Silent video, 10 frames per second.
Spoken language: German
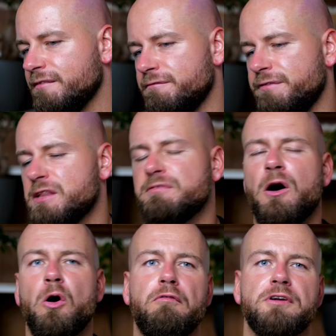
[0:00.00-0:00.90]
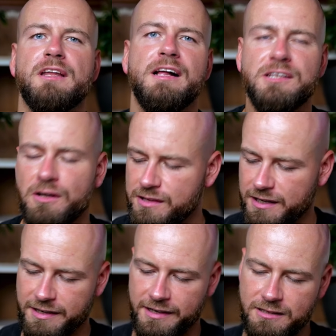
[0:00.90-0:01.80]
Was wir auch von den älteren
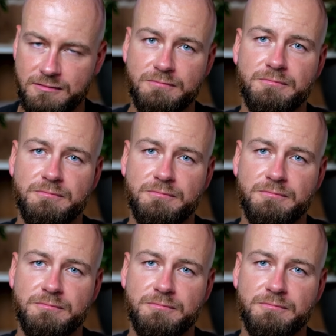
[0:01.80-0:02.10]
Sachen kennen,